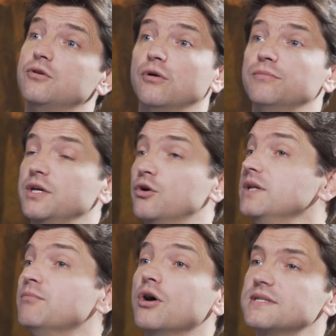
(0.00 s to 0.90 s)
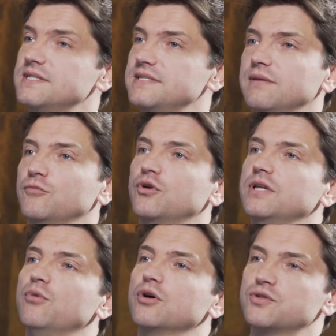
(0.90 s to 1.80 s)
comme des colibox, des systèmes de
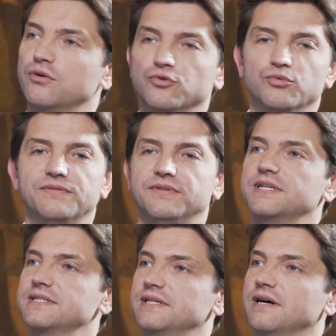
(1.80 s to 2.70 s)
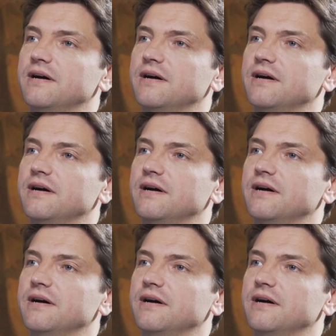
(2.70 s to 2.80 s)
colibox, comme le mhm. Wi-Fi, etc.